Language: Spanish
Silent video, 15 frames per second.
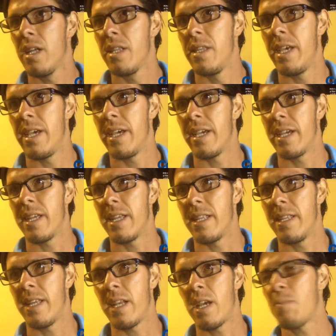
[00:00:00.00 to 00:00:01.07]
de,
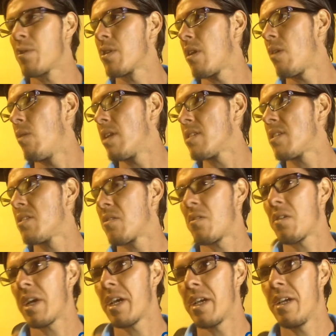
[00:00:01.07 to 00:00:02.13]
de Liga por La Yo
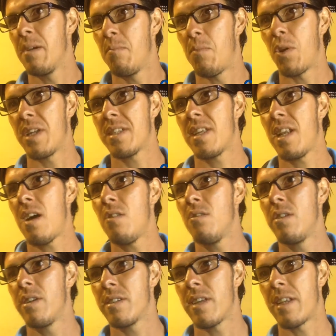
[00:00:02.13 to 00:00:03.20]
creo que por ese
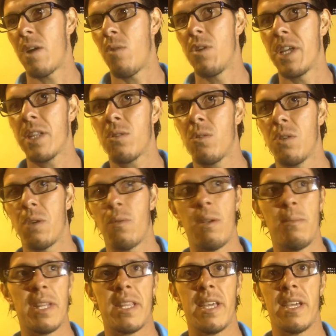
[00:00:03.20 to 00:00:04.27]
lado sería bonito,
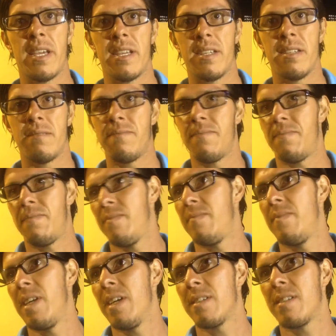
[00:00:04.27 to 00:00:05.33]
igualmente
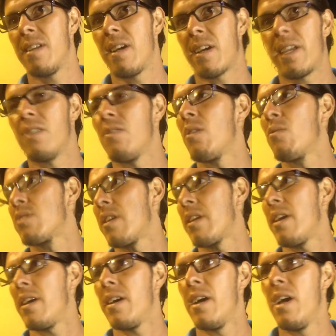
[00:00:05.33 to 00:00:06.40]
este, a quien no le
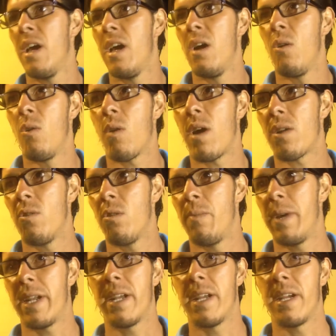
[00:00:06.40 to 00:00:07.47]
gustaría jugar o
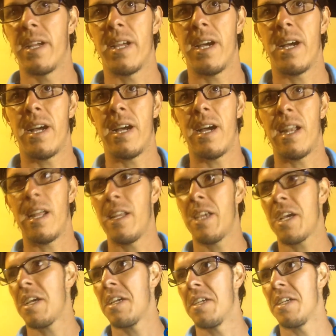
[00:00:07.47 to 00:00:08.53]
volver a, la
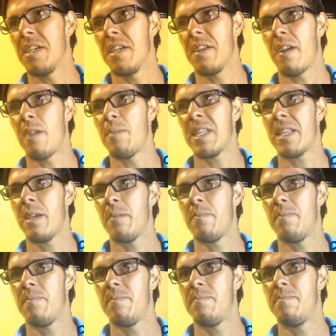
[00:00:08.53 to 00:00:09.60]
liga y, realmente
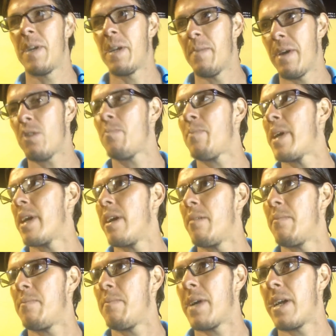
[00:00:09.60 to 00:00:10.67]
primero
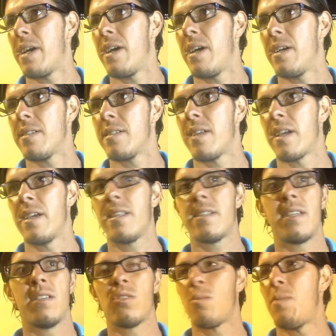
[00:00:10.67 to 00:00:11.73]
para, seguir
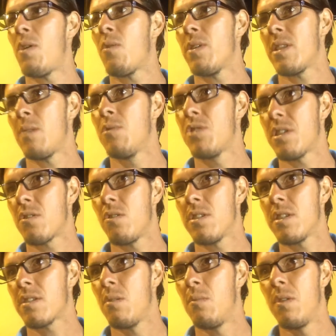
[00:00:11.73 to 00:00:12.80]
siendo tomado en cuenta muchas
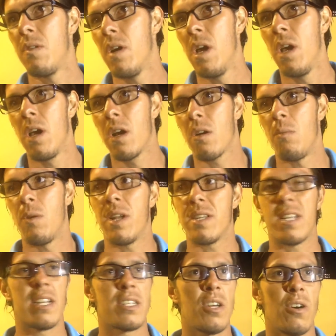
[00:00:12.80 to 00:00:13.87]
cosas como, como en la
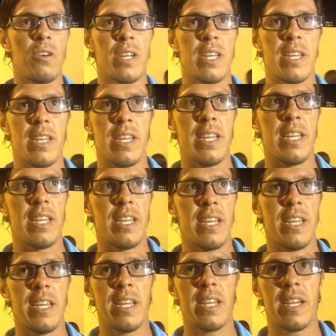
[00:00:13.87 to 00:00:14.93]
selección
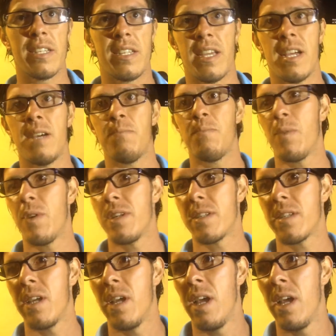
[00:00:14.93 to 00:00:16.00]
y que sigan pues